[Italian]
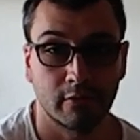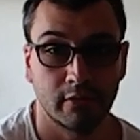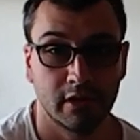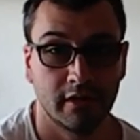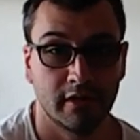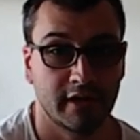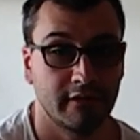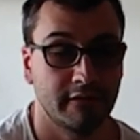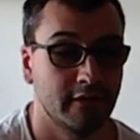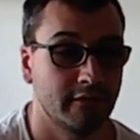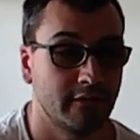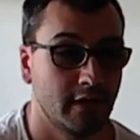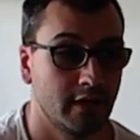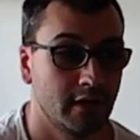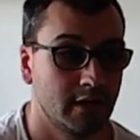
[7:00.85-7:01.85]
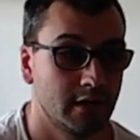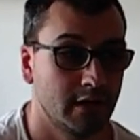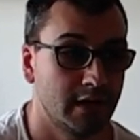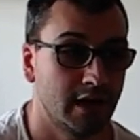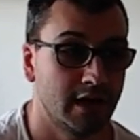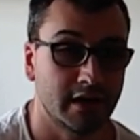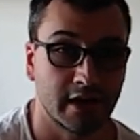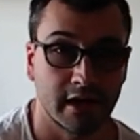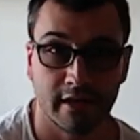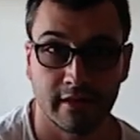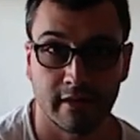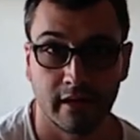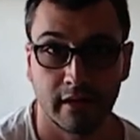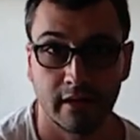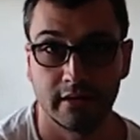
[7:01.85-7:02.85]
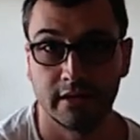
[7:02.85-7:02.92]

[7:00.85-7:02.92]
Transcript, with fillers: quella che aveva la resa,